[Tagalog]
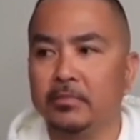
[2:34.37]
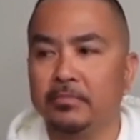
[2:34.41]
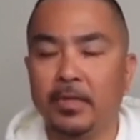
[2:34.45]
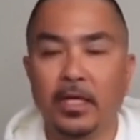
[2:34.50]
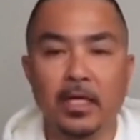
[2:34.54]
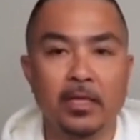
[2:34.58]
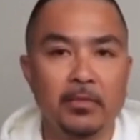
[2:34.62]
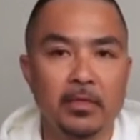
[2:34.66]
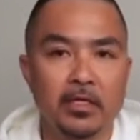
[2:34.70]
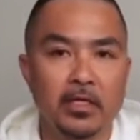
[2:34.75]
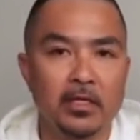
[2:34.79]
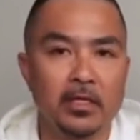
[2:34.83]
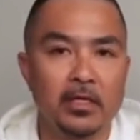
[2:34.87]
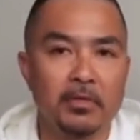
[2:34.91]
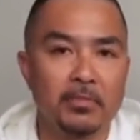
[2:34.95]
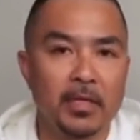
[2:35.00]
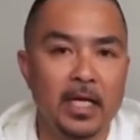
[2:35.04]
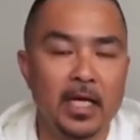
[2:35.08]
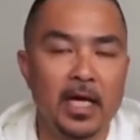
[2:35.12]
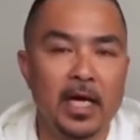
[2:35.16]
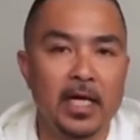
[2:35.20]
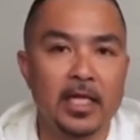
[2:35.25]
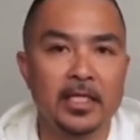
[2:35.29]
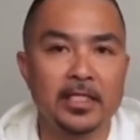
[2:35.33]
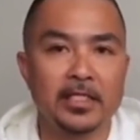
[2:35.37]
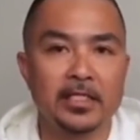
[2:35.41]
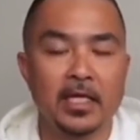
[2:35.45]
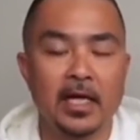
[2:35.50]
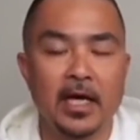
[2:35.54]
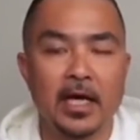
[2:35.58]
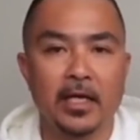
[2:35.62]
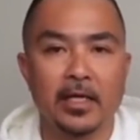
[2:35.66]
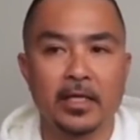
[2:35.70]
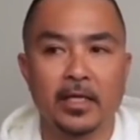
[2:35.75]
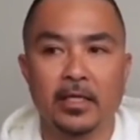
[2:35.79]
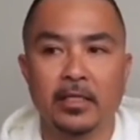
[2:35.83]
para man na rin manggaling
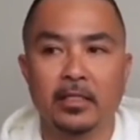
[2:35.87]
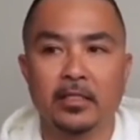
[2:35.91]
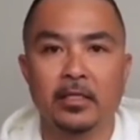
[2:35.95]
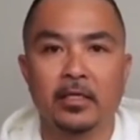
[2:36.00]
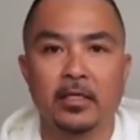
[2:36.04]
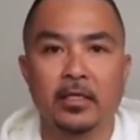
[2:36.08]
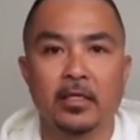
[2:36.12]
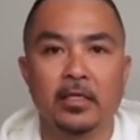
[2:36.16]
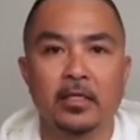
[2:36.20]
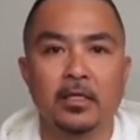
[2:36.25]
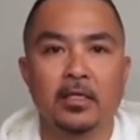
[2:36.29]
sa akin,